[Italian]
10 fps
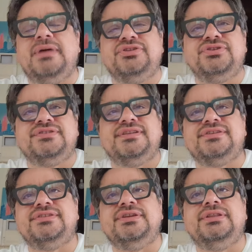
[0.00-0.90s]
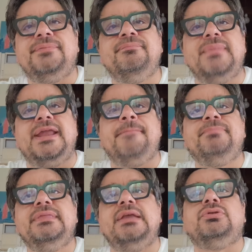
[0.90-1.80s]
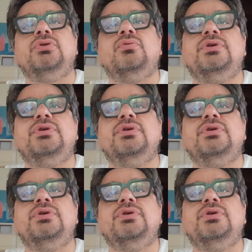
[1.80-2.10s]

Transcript: Manchester City. Bene, detto